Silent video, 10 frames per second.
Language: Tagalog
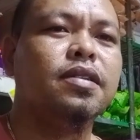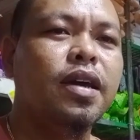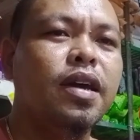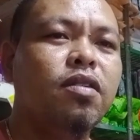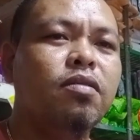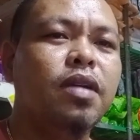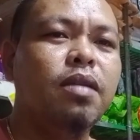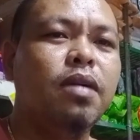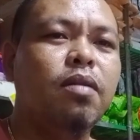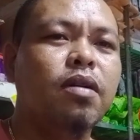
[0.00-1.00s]
ngayon
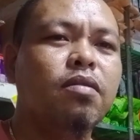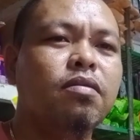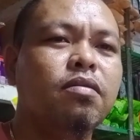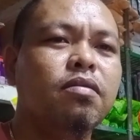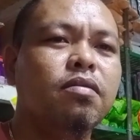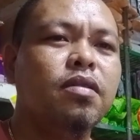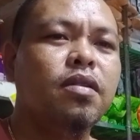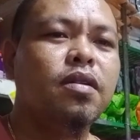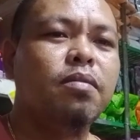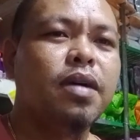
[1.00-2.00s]
halimbawa kung
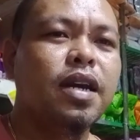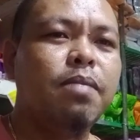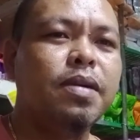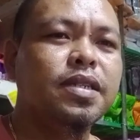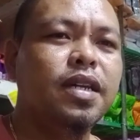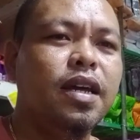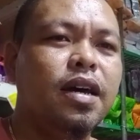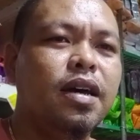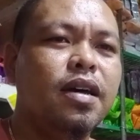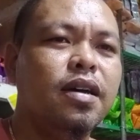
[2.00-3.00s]
paglabas
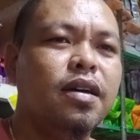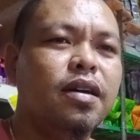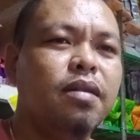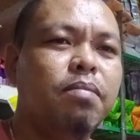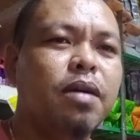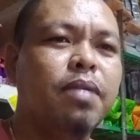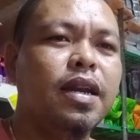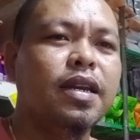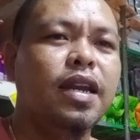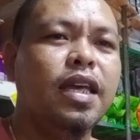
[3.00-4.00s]
nila
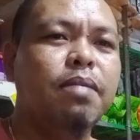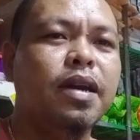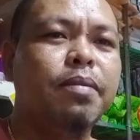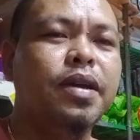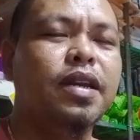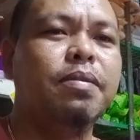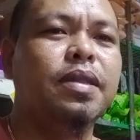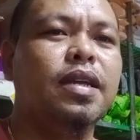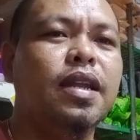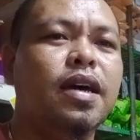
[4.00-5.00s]
pagbalik nila, iba naman yung damit
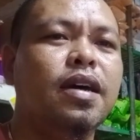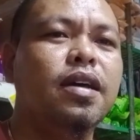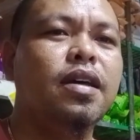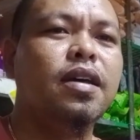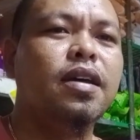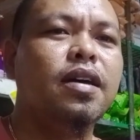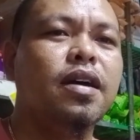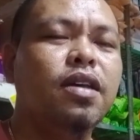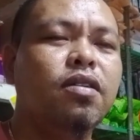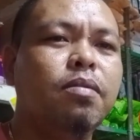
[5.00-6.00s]
nila.
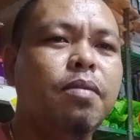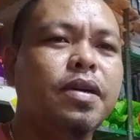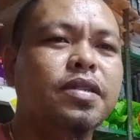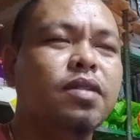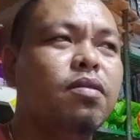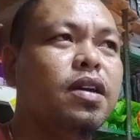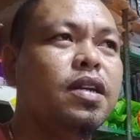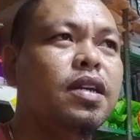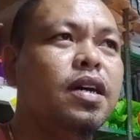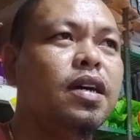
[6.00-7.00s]
Ngayon, napapansin ko
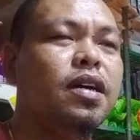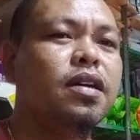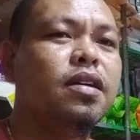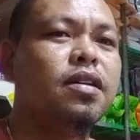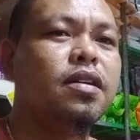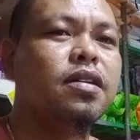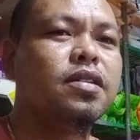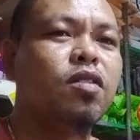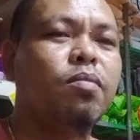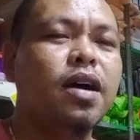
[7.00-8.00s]
kanina,
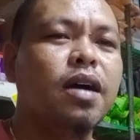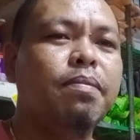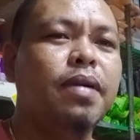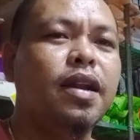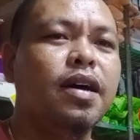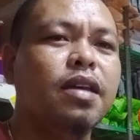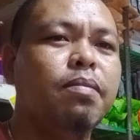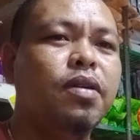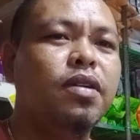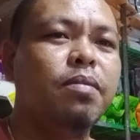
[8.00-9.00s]
sa umaga pa lang, iba
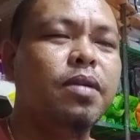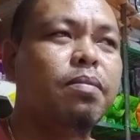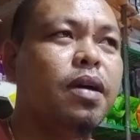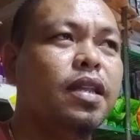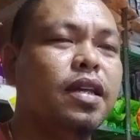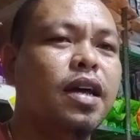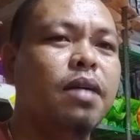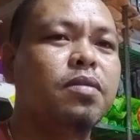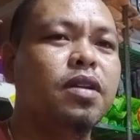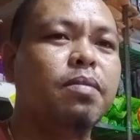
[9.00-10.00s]
yung damit. Pagdating
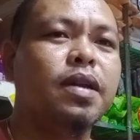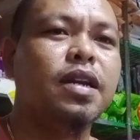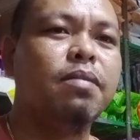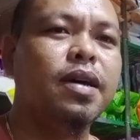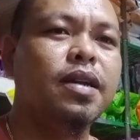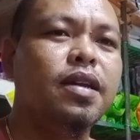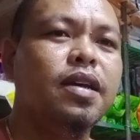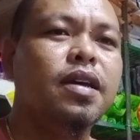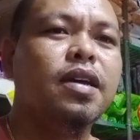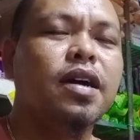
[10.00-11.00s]
hapon, iba na naman.
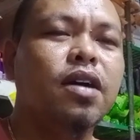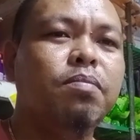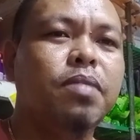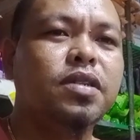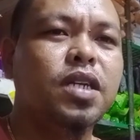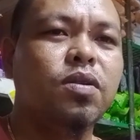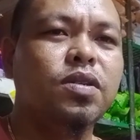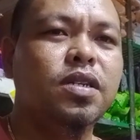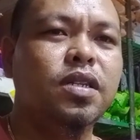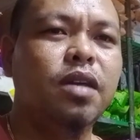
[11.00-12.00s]
Ngayon, pag check out
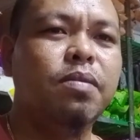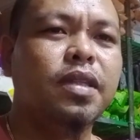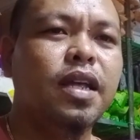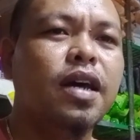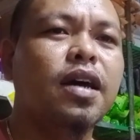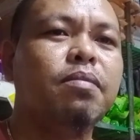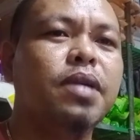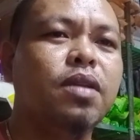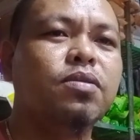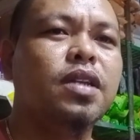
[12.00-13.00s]
CCTV, talagang
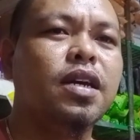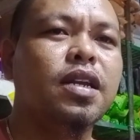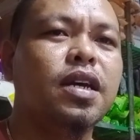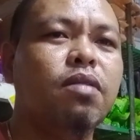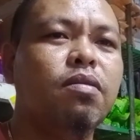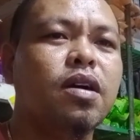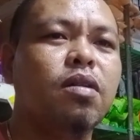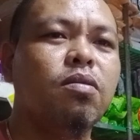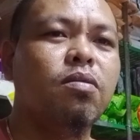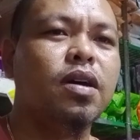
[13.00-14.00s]
mayroon silang ginagawang
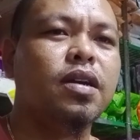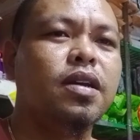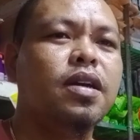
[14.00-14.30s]
kalokohan.